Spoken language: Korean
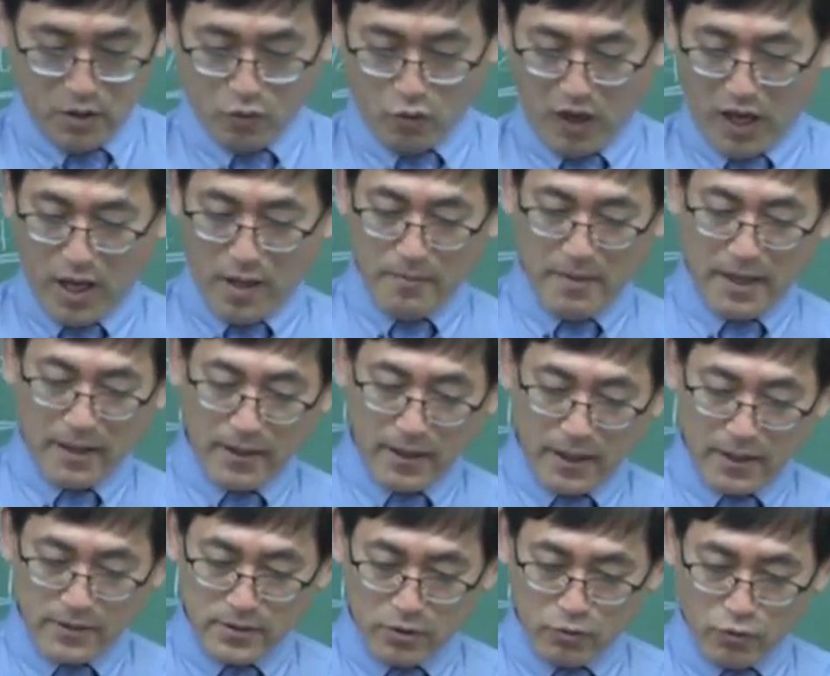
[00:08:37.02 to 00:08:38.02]

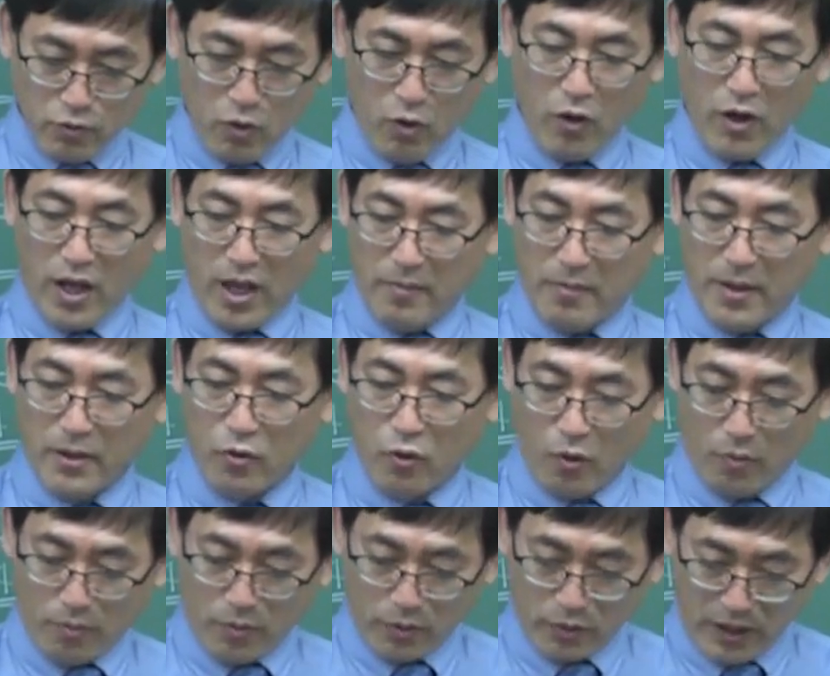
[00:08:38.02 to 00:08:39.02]
과망간산도
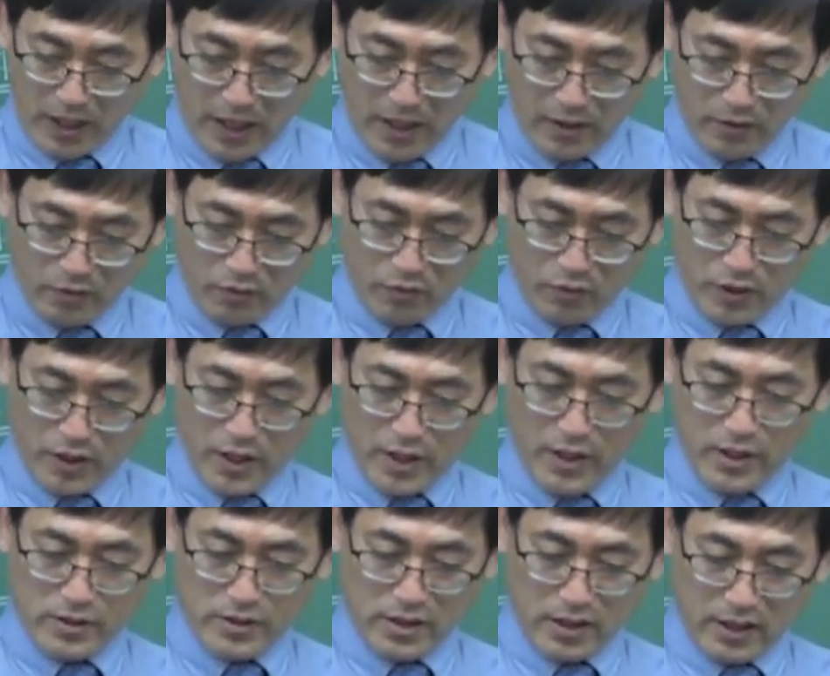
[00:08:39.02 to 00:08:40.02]
MnO4다.
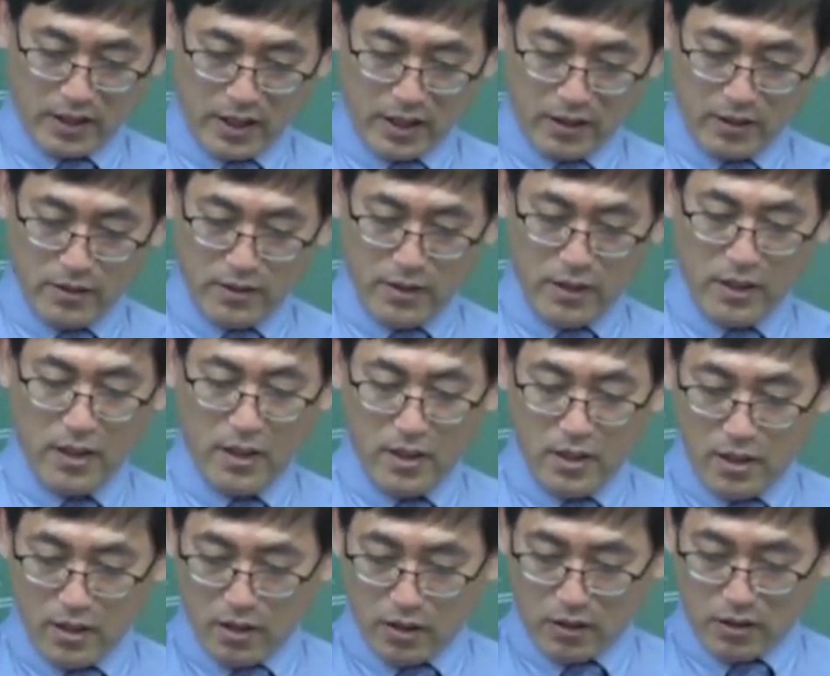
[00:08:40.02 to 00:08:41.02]
이렇게 생각을
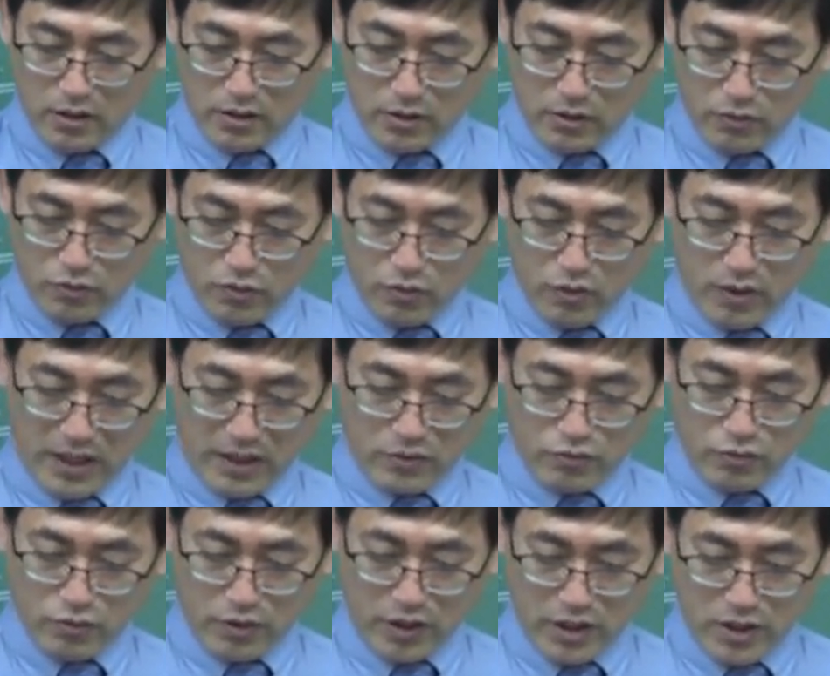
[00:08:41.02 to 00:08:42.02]
그 정도로
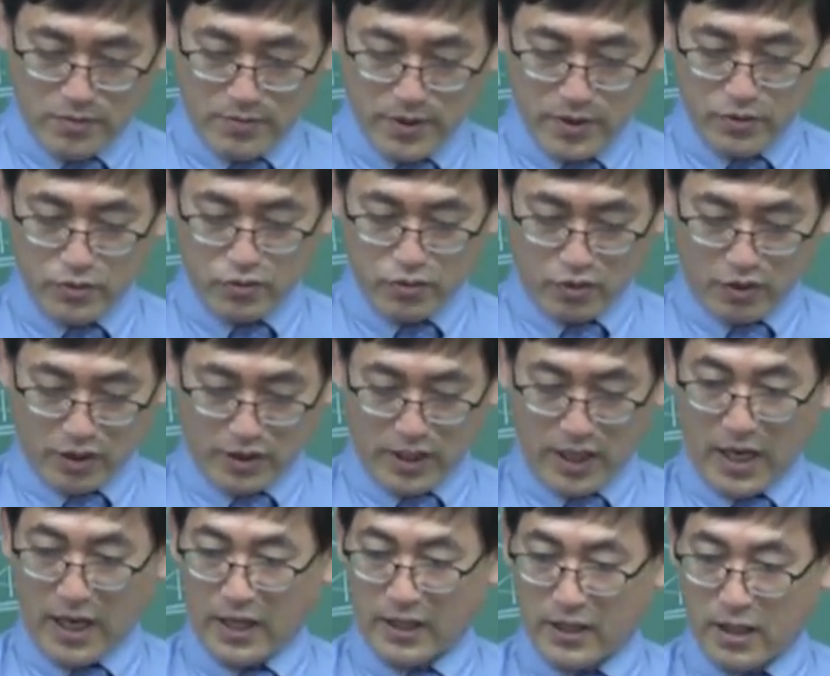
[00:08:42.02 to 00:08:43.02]
가지고 계시면
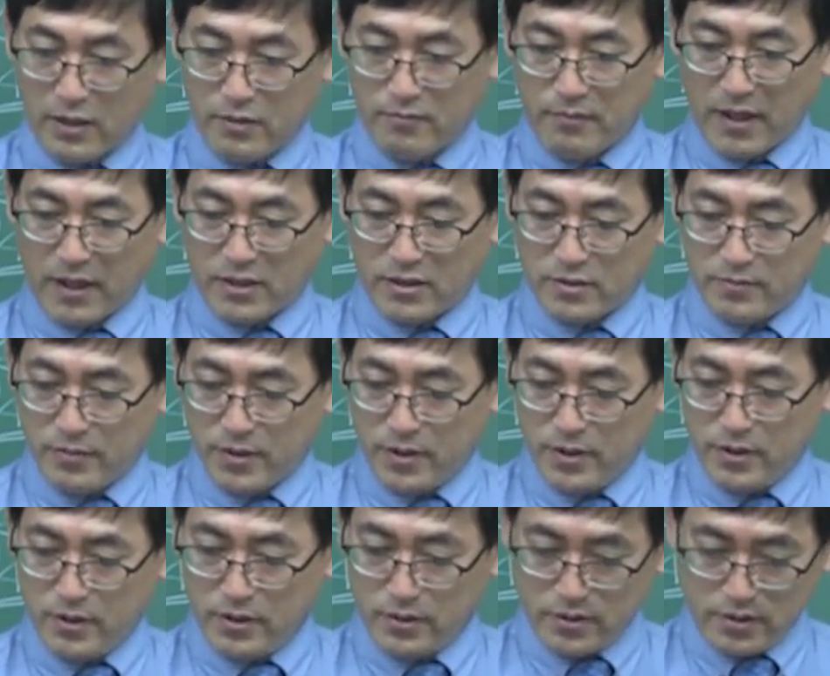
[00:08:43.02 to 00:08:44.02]
좋겠다라는
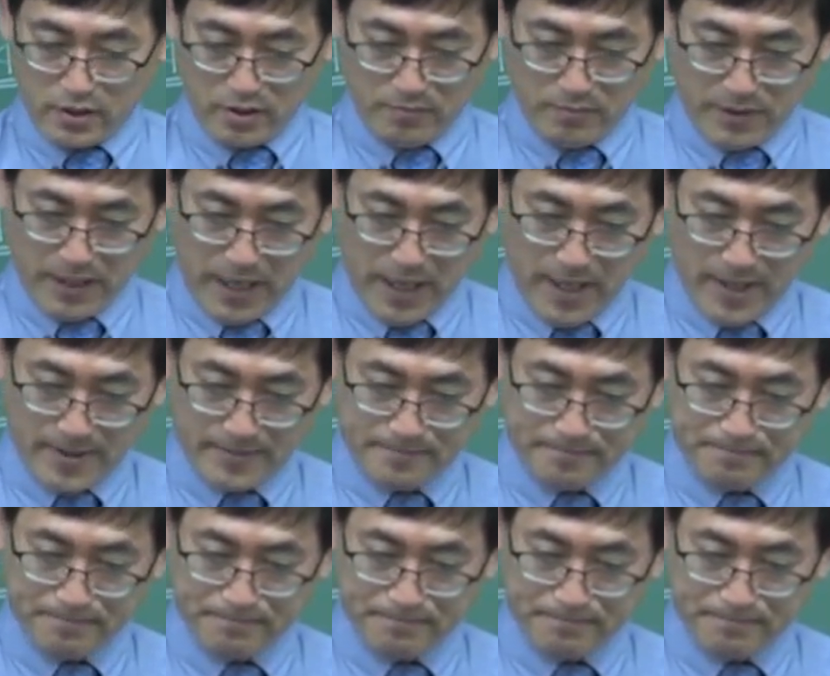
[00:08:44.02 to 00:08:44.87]
말씀을 드립니다.